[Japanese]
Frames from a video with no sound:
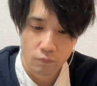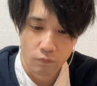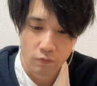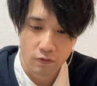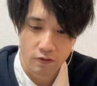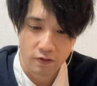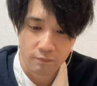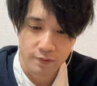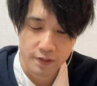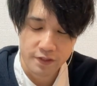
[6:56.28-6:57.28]
ああ、
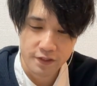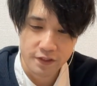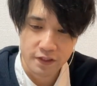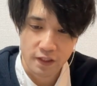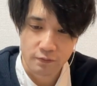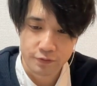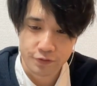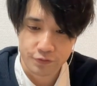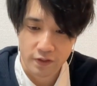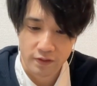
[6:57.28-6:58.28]
ベジータ宇
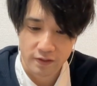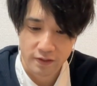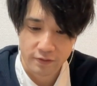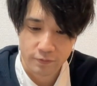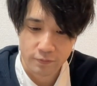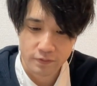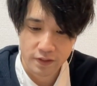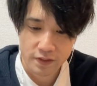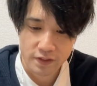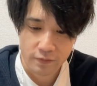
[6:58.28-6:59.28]
宙からね、曲
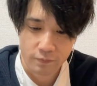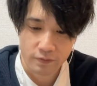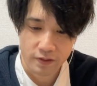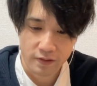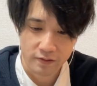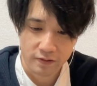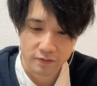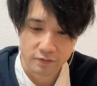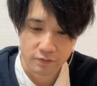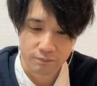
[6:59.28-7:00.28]
芸師で欲根になったんで
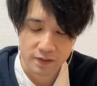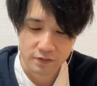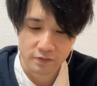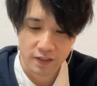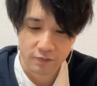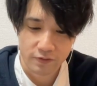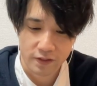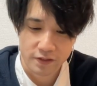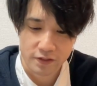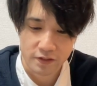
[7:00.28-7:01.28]
すよ。パズドラの歴
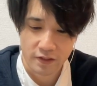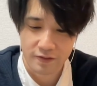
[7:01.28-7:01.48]
史って。